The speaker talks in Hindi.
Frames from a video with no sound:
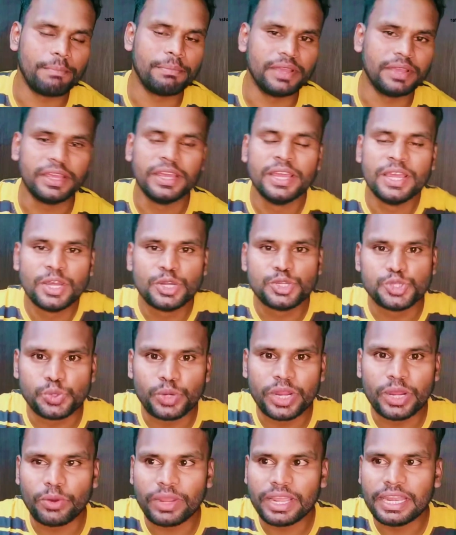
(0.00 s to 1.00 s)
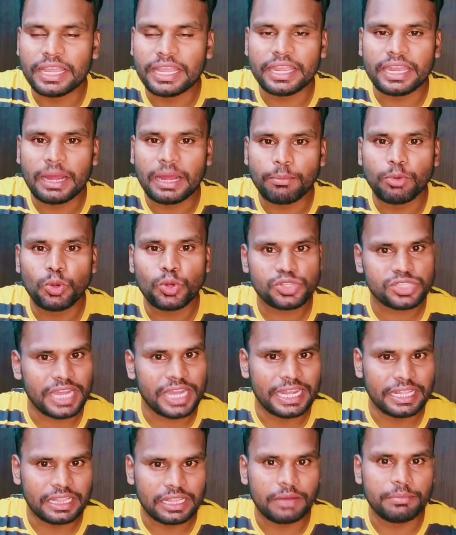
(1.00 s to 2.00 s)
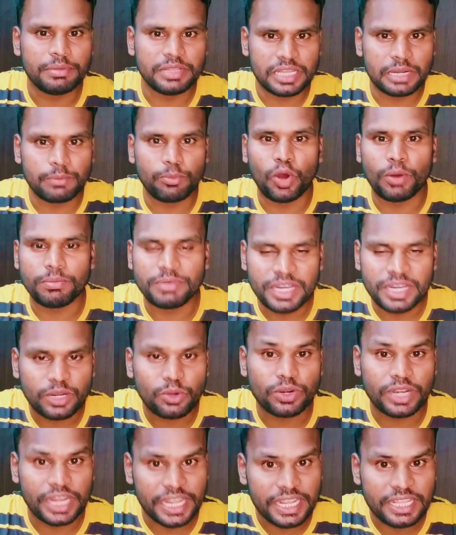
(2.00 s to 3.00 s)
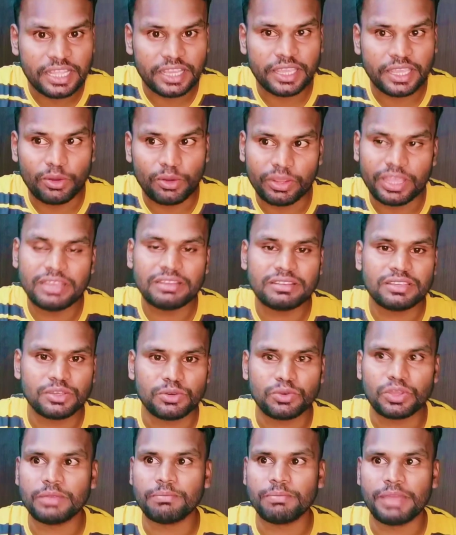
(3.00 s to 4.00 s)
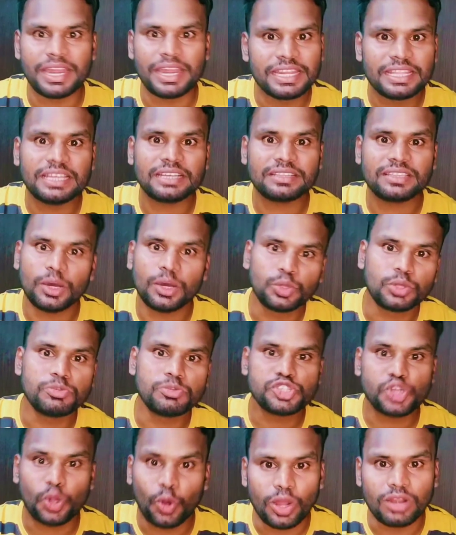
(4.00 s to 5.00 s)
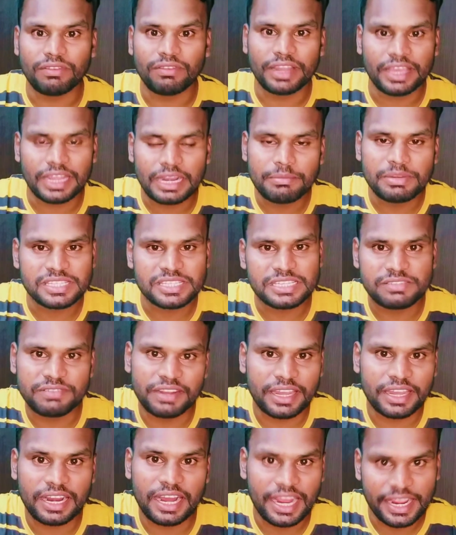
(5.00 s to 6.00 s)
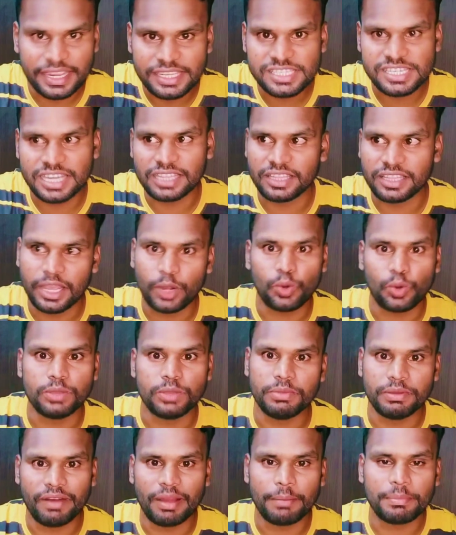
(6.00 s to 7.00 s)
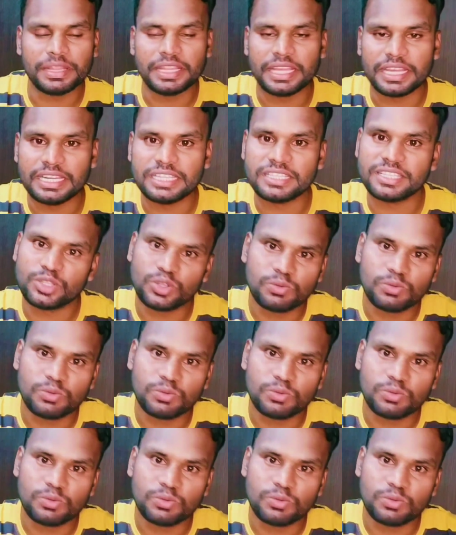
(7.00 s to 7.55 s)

पे जुड़े होंगे लेकिन आप लोग शायद अभी तक वो अपडेट को नहीं देखे होंगे क्योंकि मैं नहीं देखता हूँ तो मुझे कॉल वगैरह मैसेज वगैरह आ ही जाती है कोई भी वहां पर देख लेते हैं तो